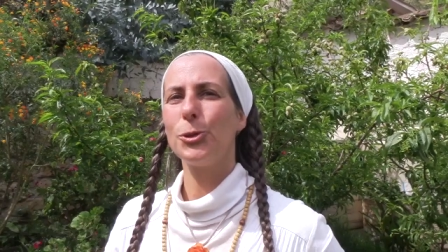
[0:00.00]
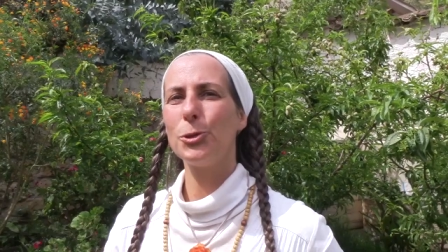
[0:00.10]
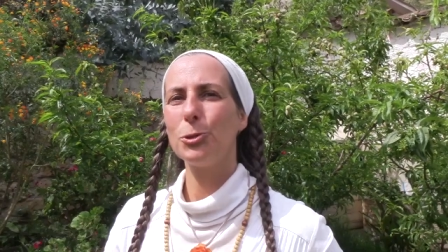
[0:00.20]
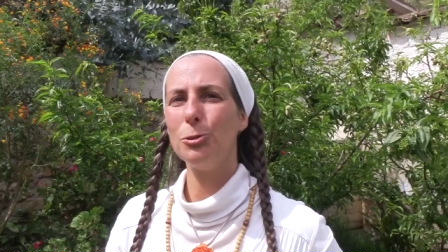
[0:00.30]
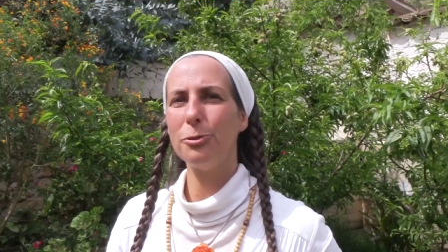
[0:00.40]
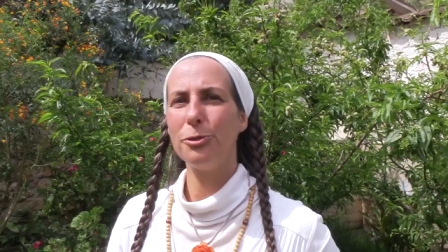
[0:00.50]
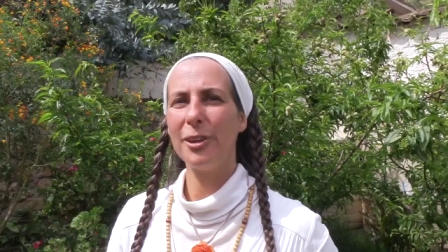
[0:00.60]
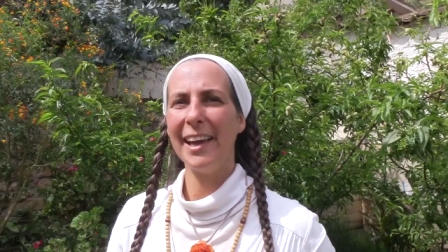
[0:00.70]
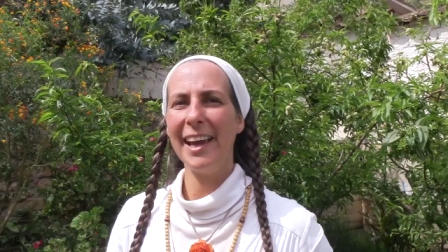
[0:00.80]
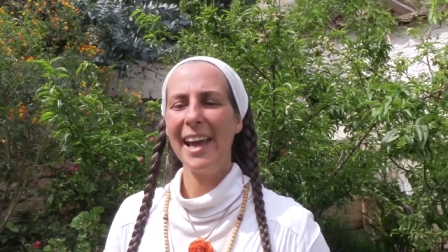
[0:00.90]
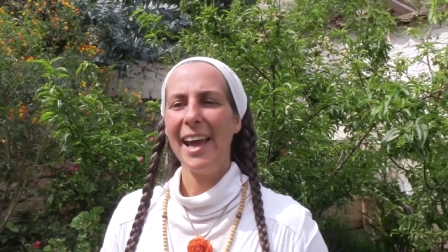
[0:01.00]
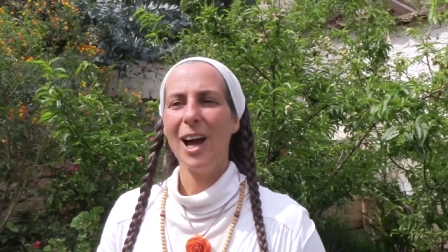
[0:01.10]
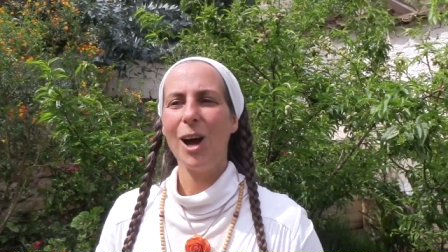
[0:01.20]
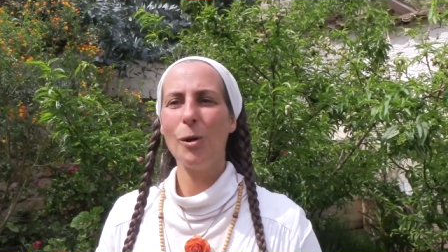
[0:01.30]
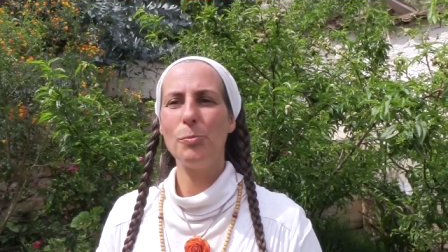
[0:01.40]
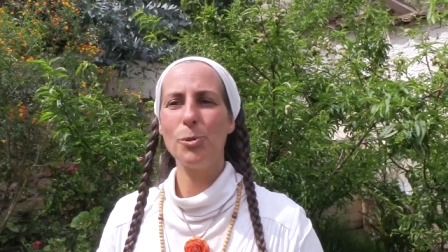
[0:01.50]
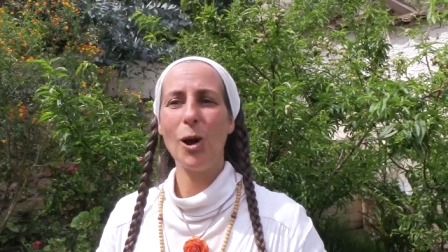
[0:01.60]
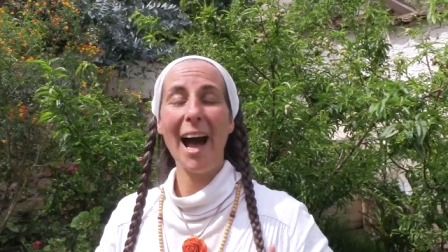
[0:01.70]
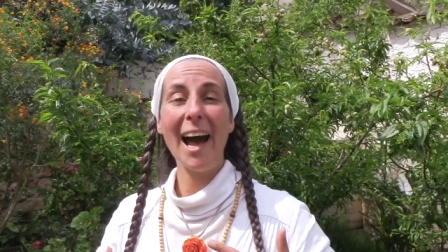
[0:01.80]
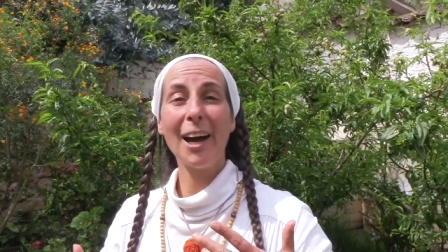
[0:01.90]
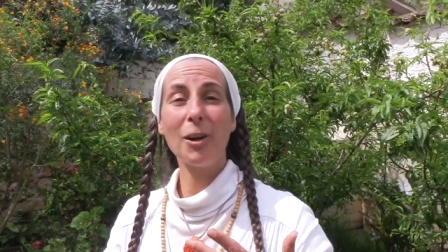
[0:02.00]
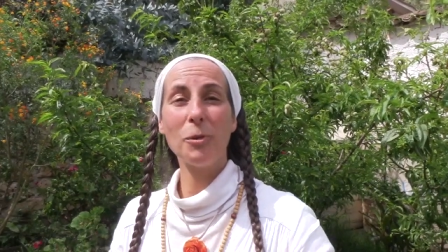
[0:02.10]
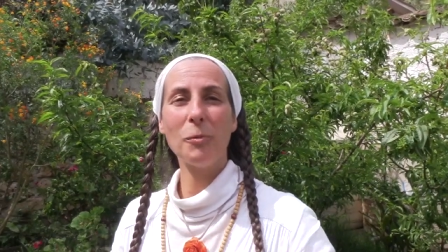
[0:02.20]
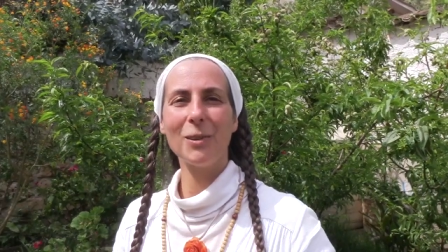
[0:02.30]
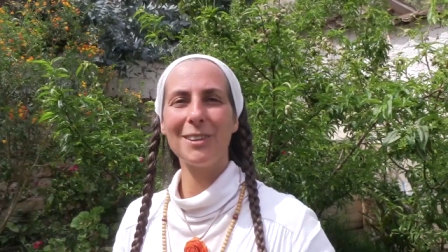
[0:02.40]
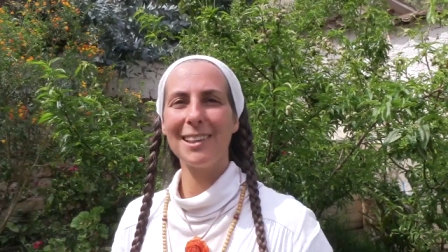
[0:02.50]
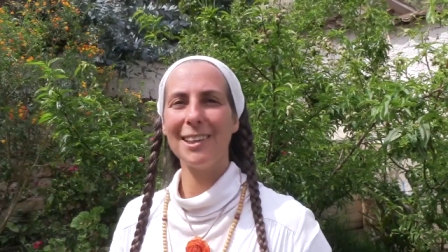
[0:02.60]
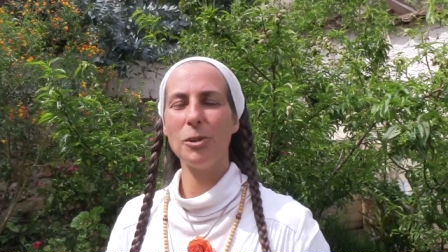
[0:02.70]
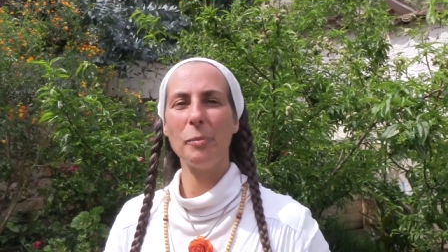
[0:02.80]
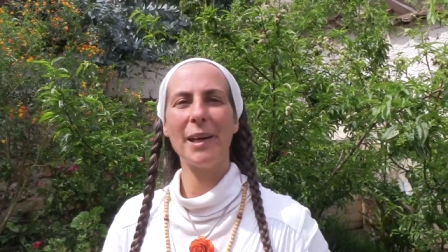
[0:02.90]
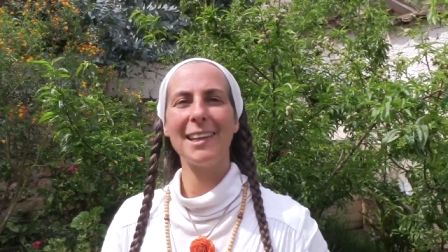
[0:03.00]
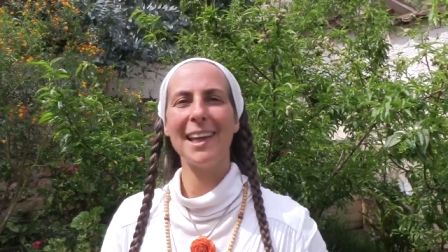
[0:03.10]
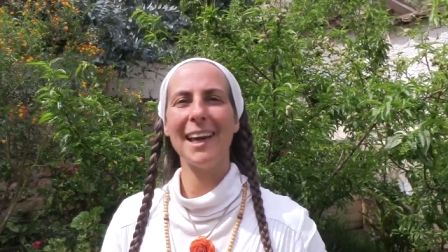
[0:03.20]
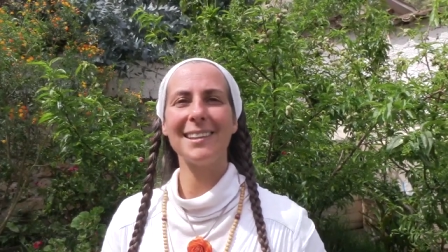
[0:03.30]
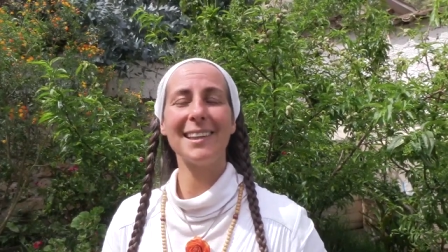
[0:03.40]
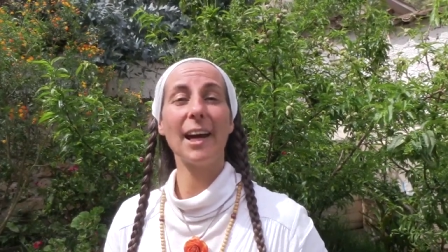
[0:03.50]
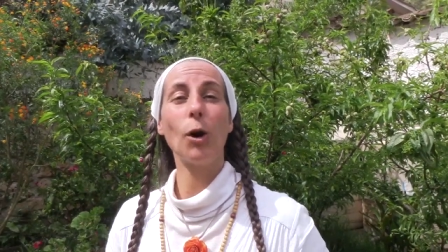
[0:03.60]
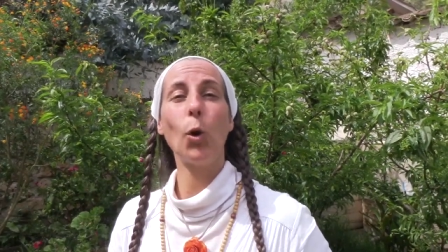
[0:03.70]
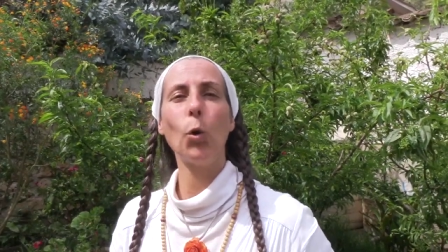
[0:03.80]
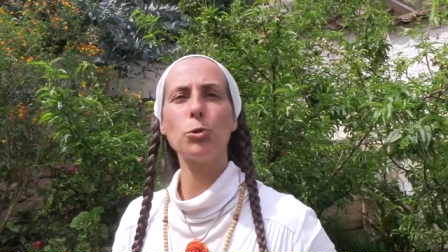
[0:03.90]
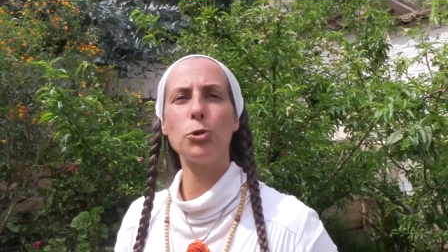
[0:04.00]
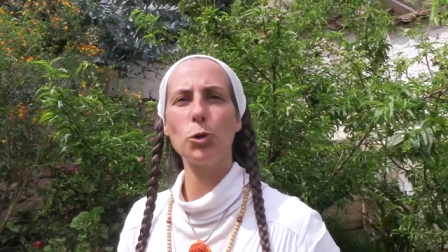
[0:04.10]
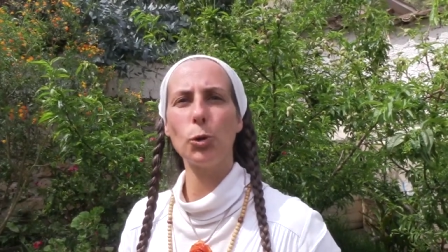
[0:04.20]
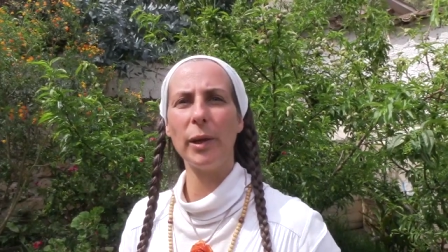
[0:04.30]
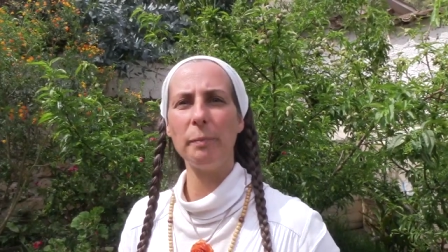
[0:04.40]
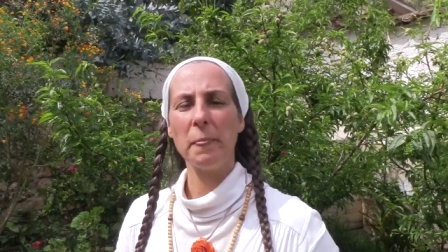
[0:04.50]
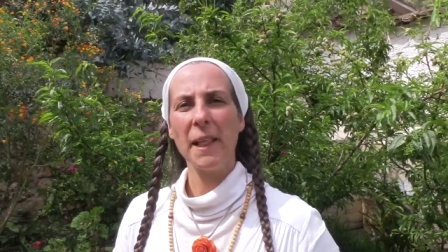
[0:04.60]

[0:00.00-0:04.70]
trouver euh, pour argumenter de manière très construite